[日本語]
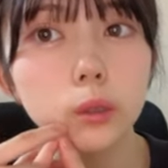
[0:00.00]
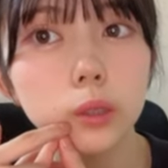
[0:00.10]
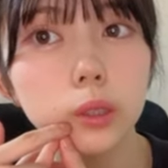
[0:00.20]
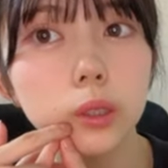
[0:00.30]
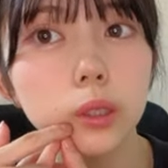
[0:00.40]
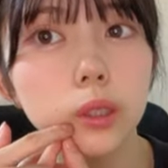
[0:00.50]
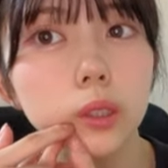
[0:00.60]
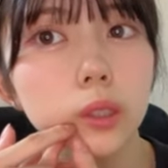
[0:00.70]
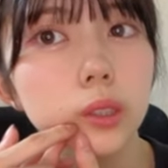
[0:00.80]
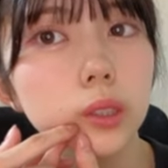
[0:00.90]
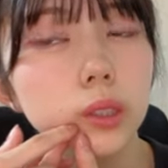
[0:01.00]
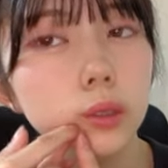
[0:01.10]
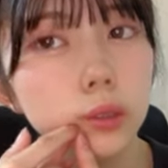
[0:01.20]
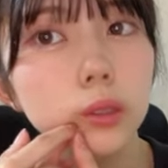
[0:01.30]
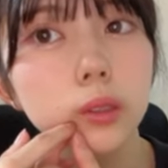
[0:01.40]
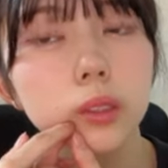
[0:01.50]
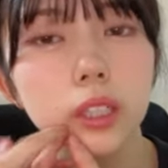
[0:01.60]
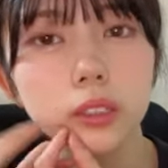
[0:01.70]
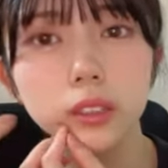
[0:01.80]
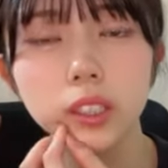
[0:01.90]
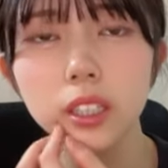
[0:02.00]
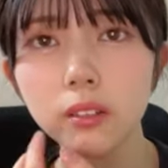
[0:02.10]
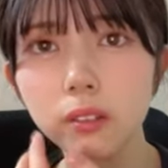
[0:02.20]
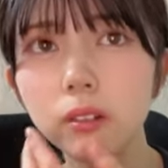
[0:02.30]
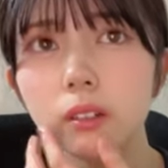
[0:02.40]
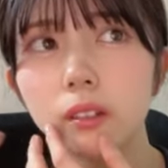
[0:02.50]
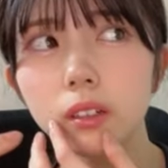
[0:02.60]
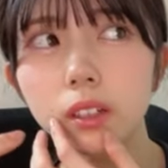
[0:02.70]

ことあと下の